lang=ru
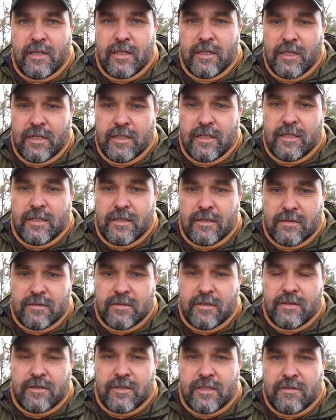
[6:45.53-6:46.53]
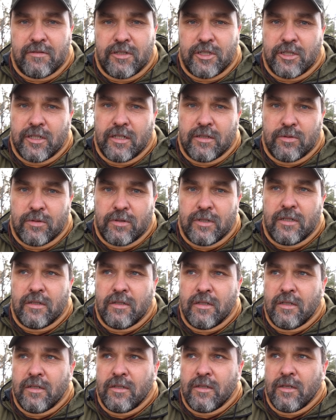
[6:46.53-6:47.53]
или делать те вещи, которые
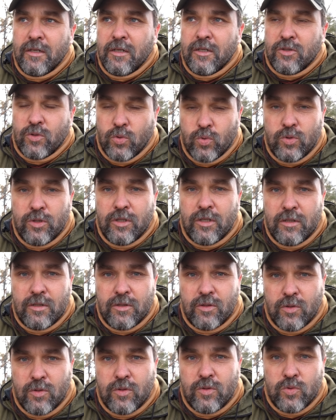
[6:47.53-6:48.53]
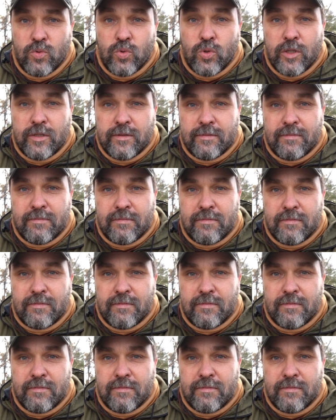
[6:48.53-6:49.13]
трудно, но нужно.